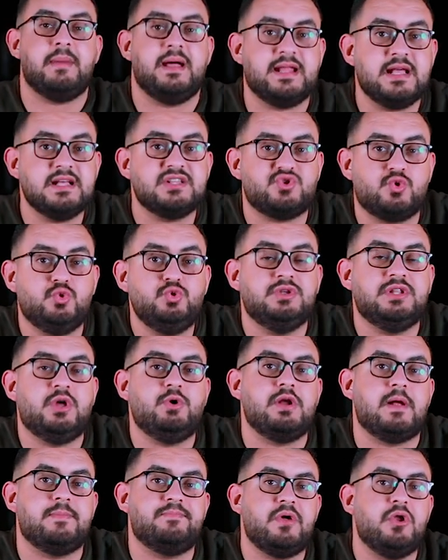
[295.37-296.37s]
بعد كده صعود
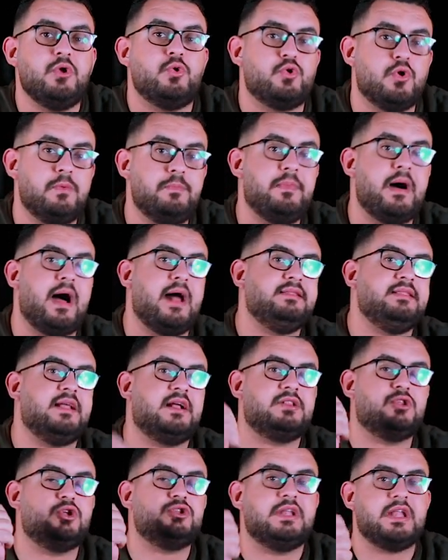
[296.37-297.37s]
لدوري ابطال اوروبا
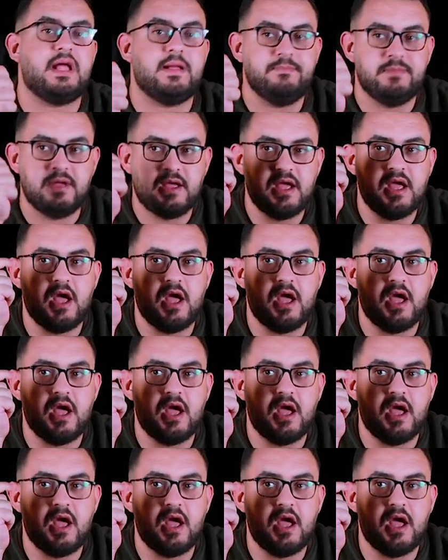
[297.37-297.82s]
عندك توتنهام